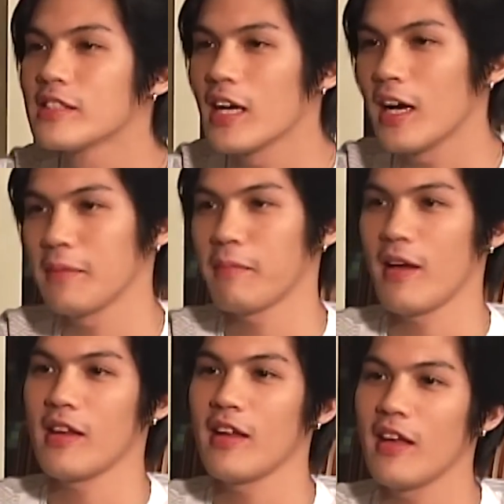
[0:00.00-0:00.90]
ka dyan,
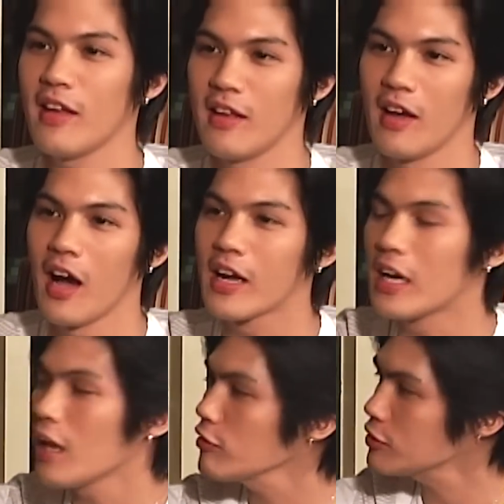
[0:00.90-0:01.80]
pare.
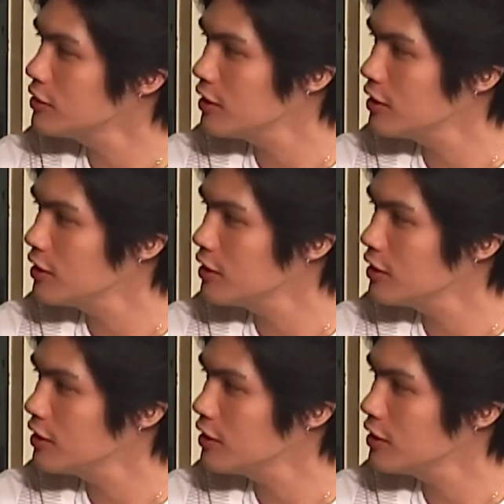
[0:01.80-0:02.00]
Agree ako sa